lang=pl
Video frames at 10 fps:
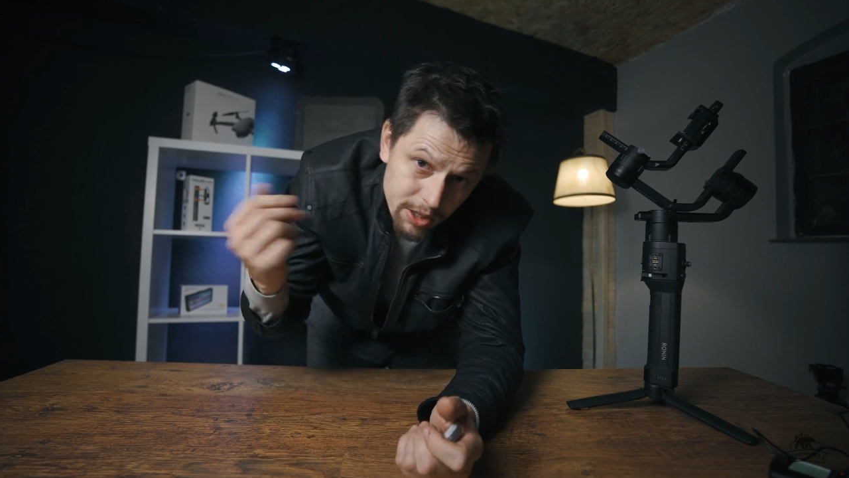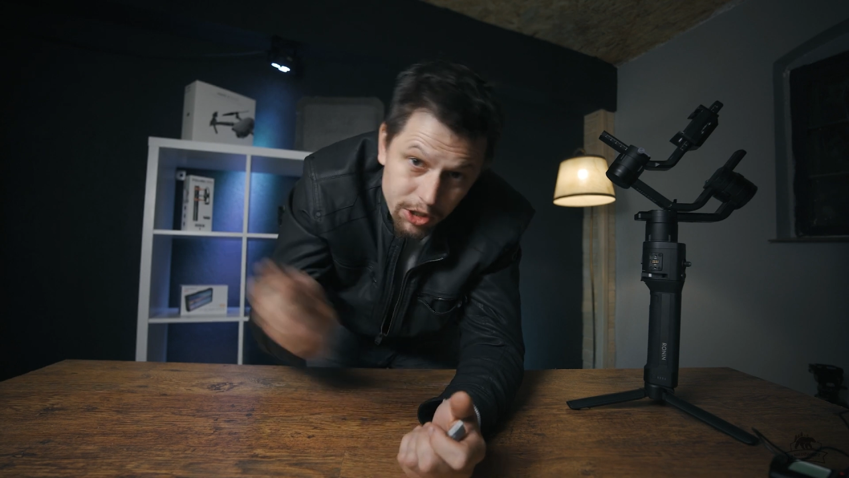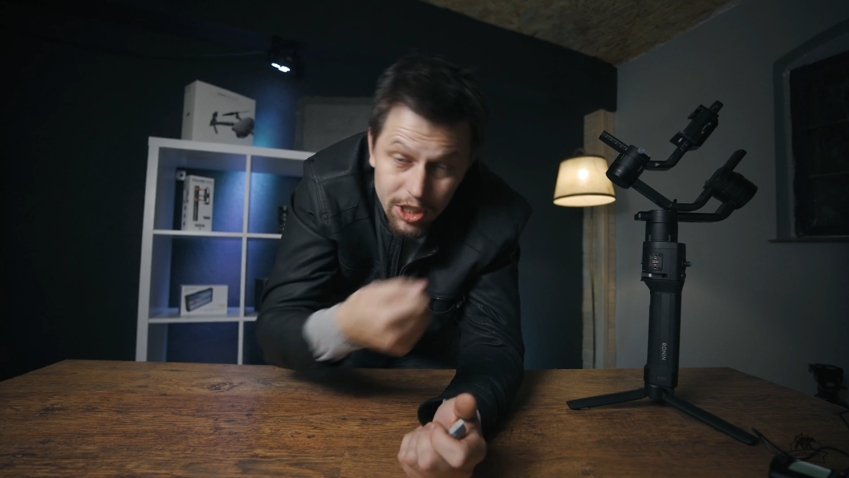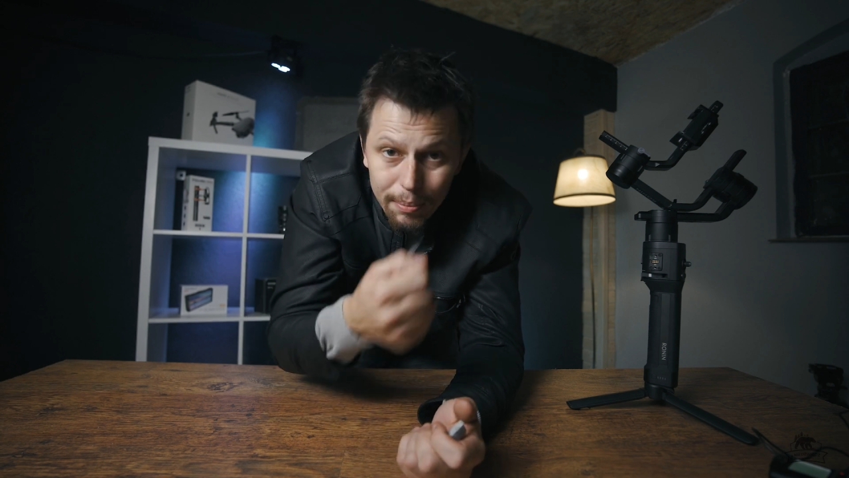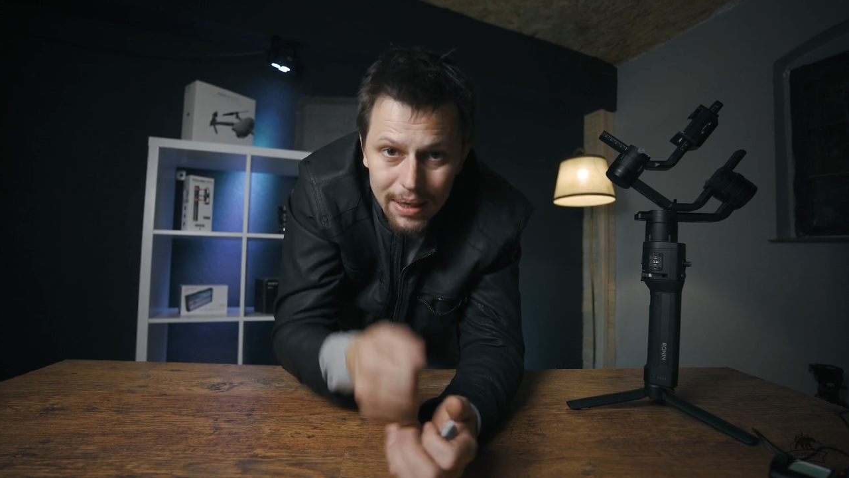
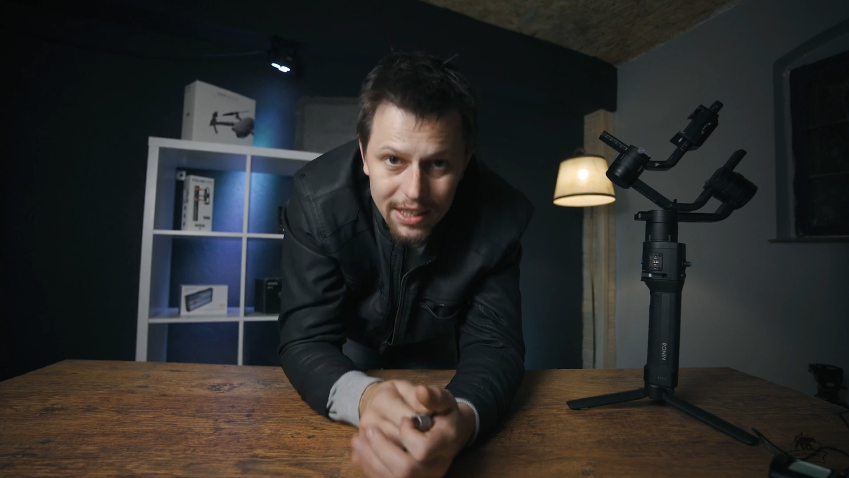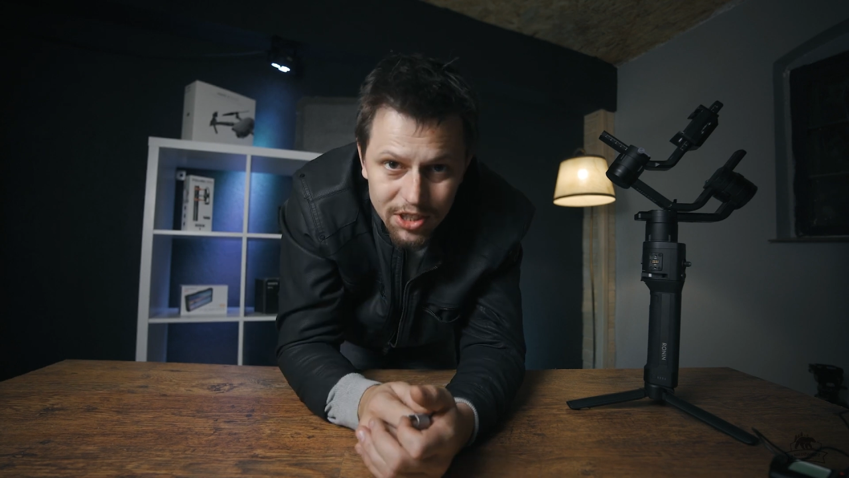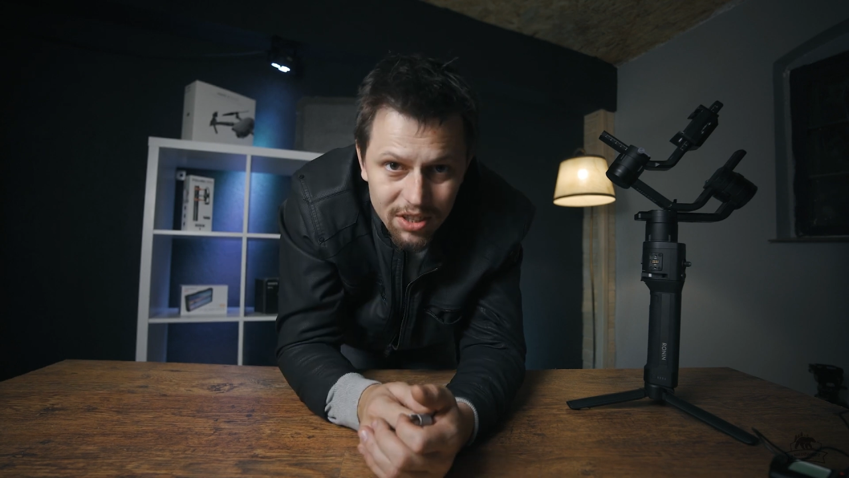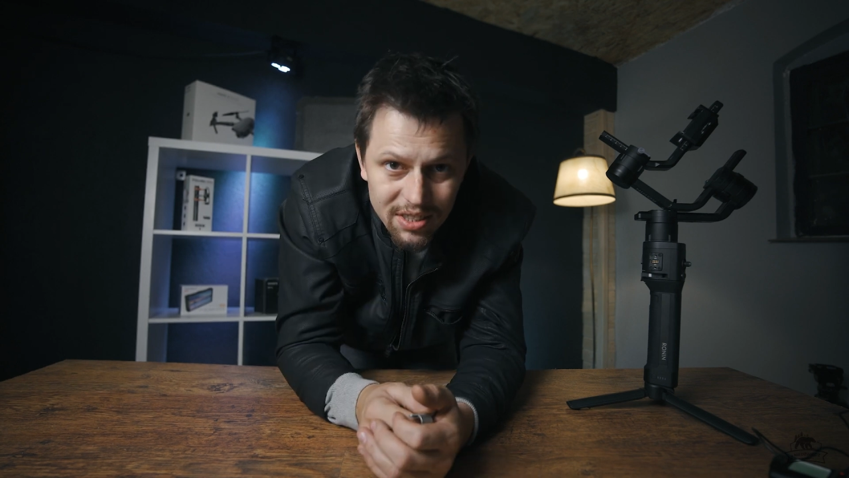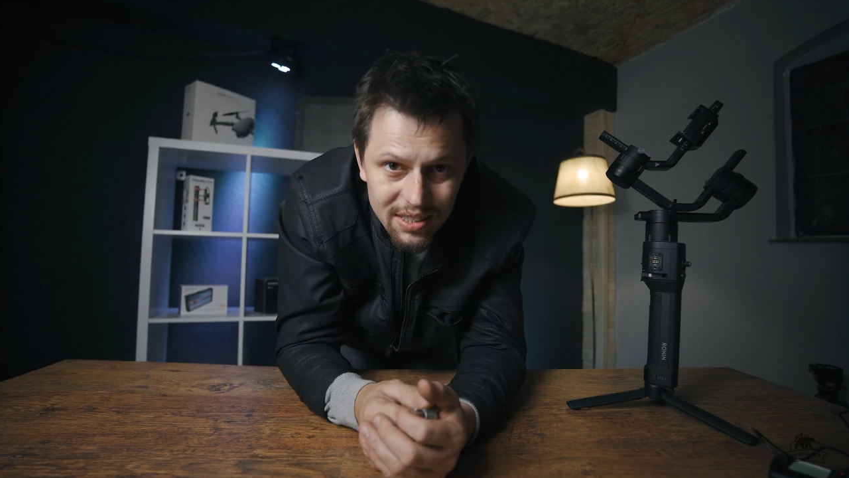
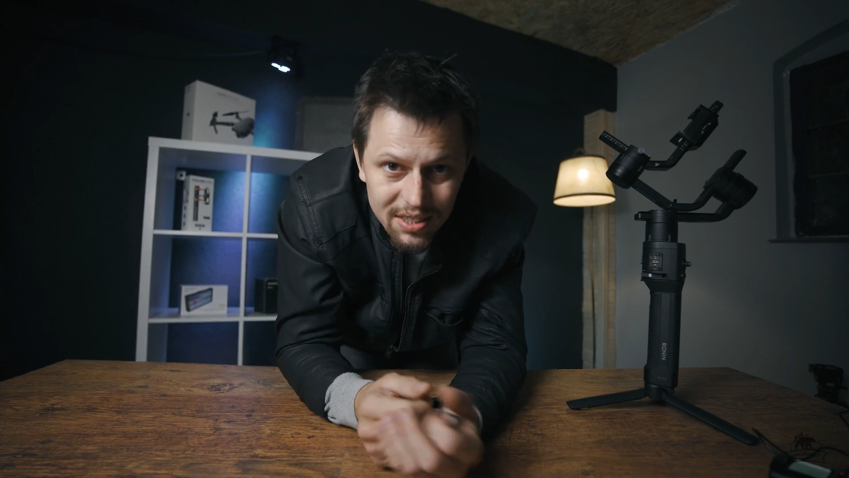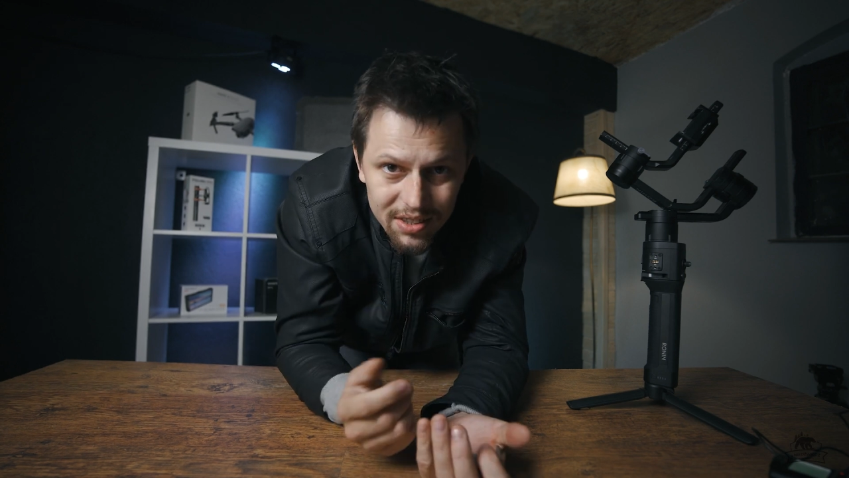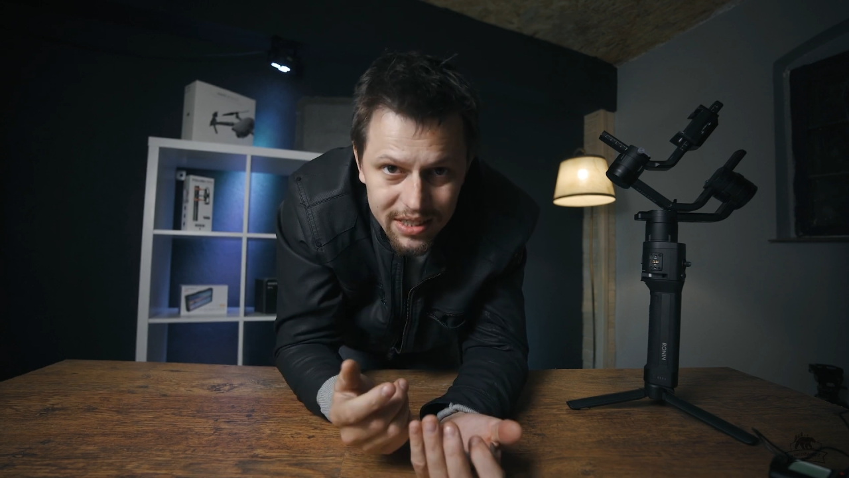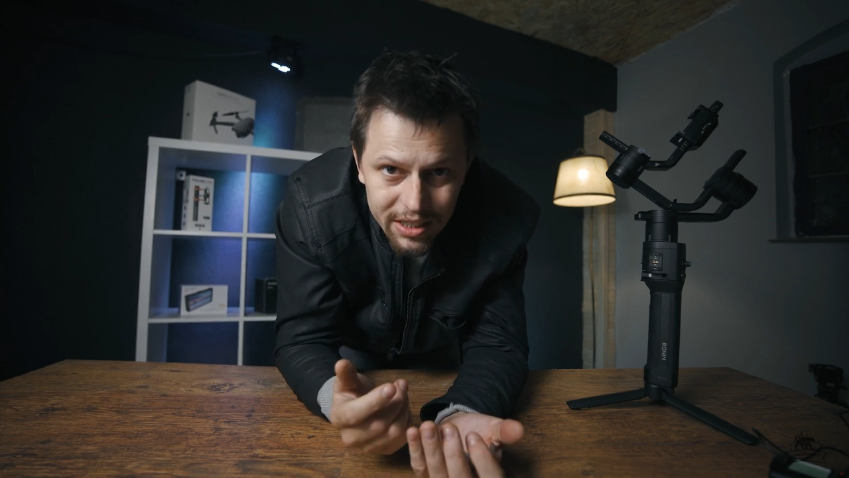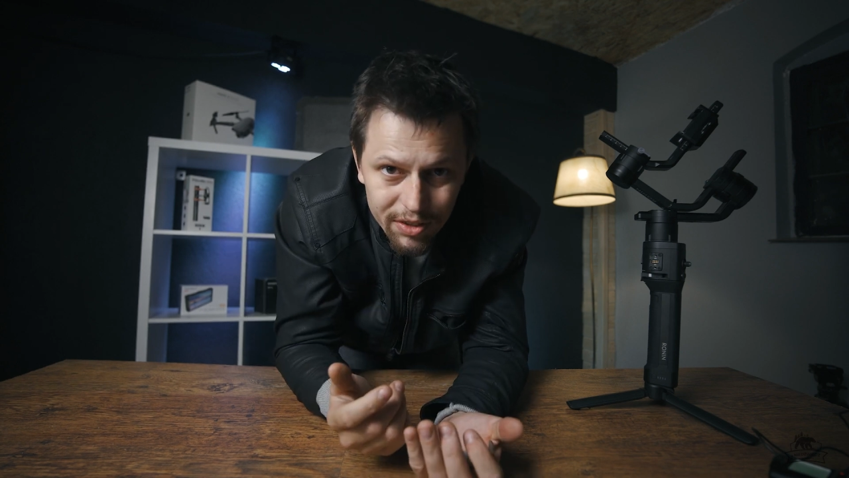Siemaneczko, z tej
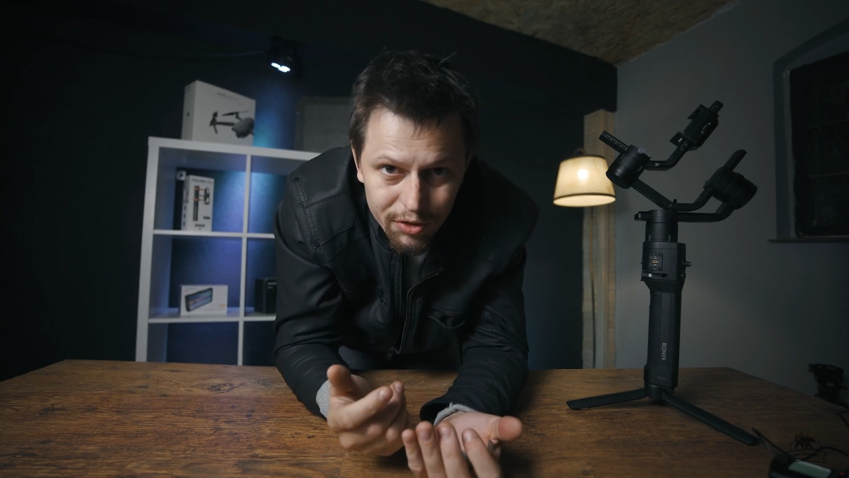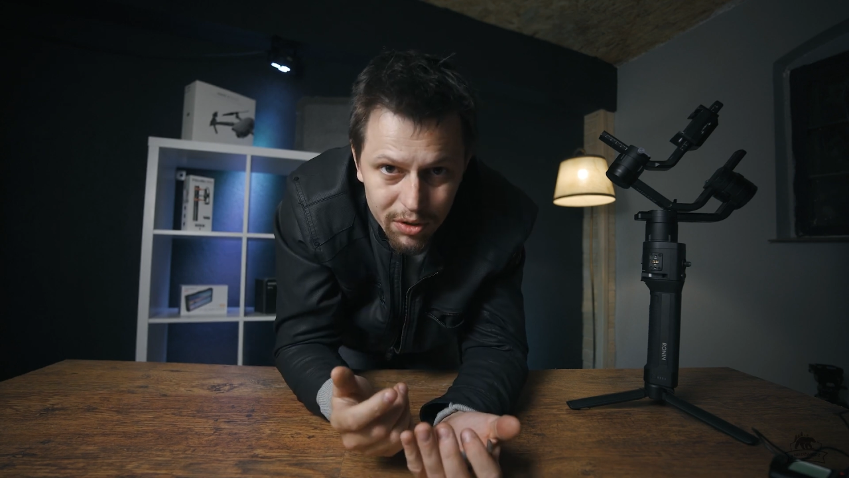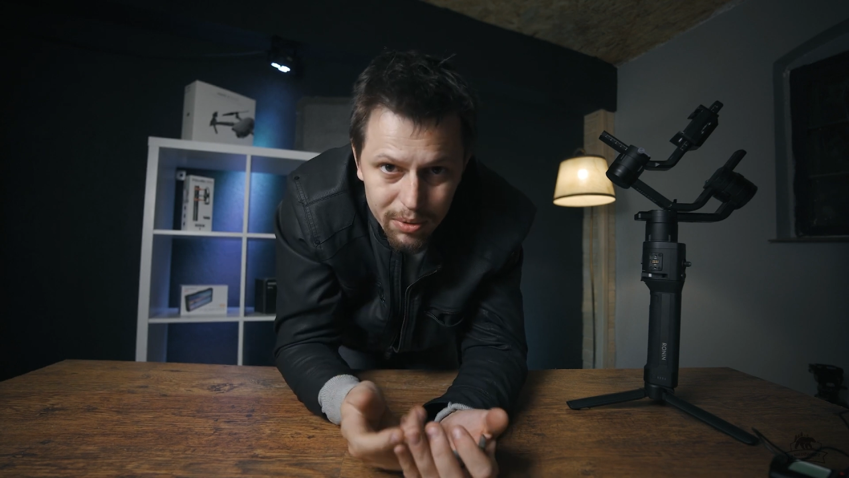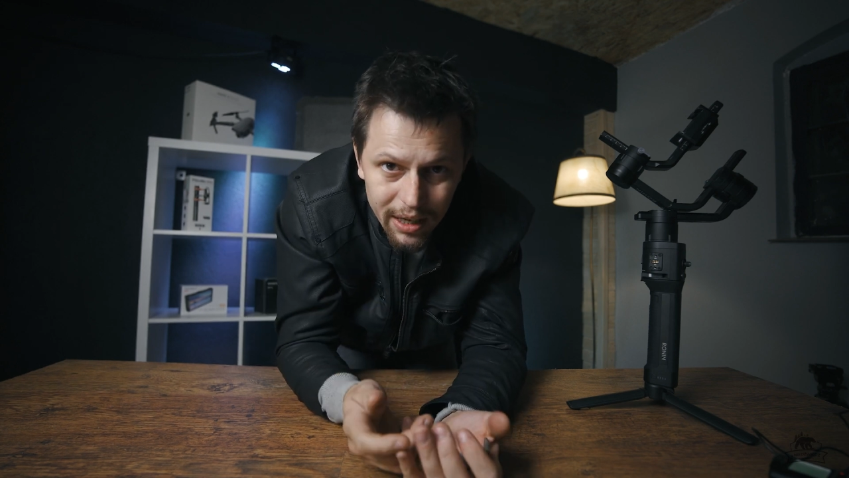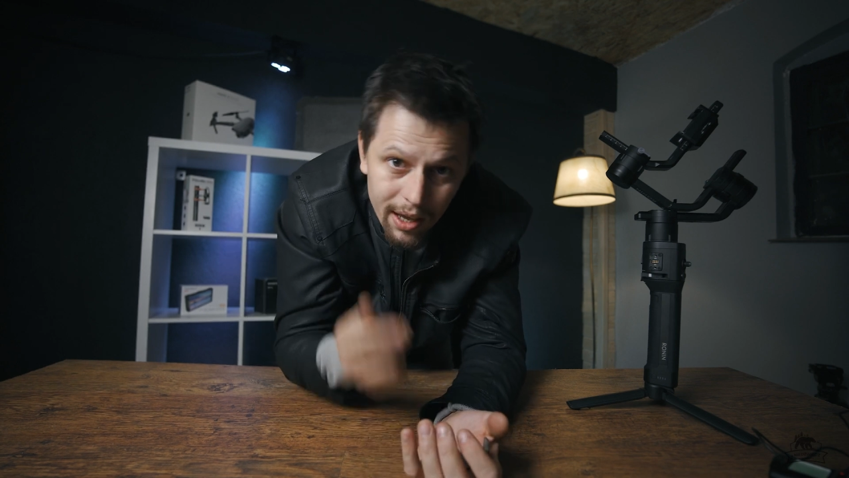strony Niedźwiedź
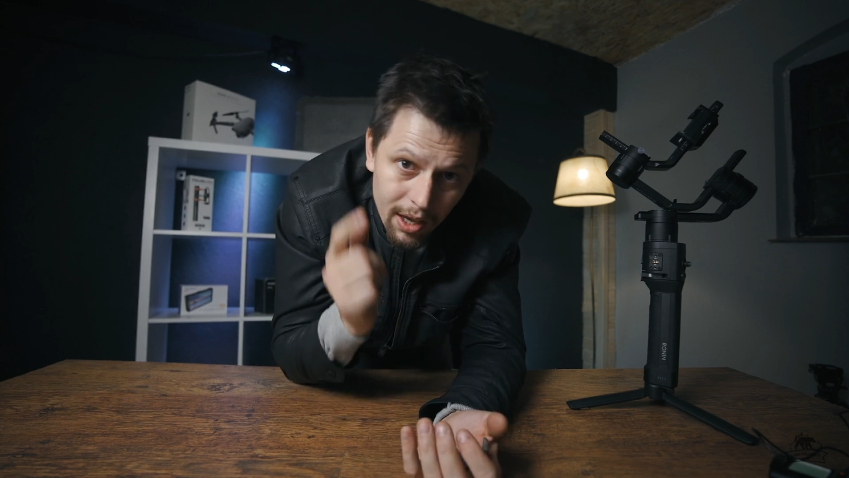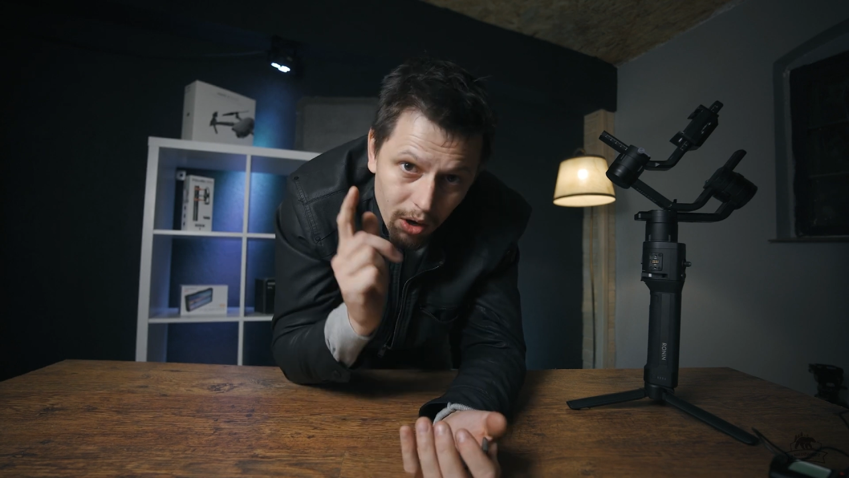filmuje.